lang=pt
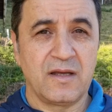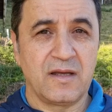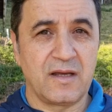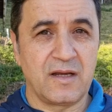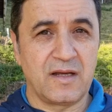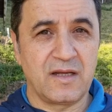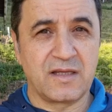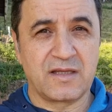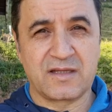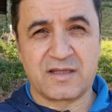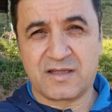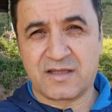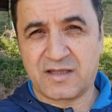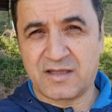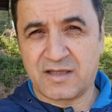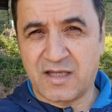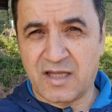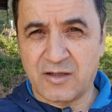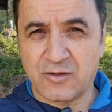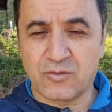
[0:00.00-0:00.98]
ele
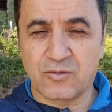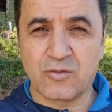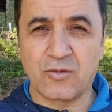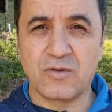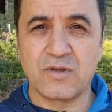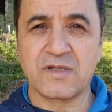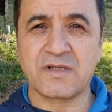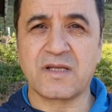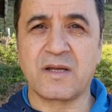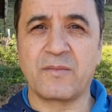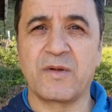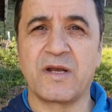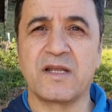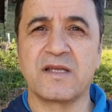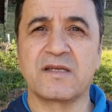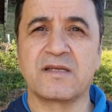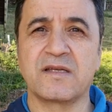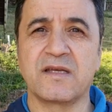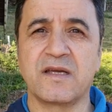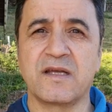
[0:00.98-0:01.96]
tentou
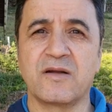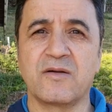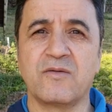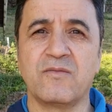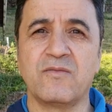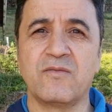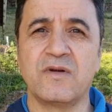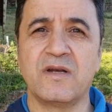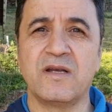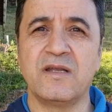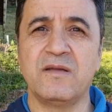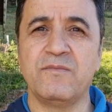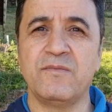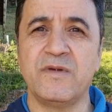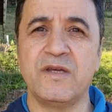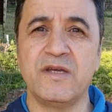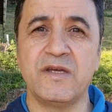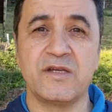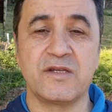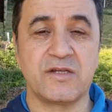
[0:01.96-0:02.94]
estabelecer um
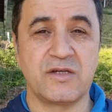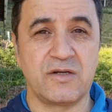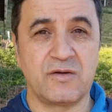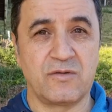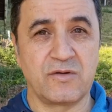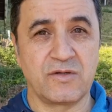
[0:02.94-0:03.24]
limite,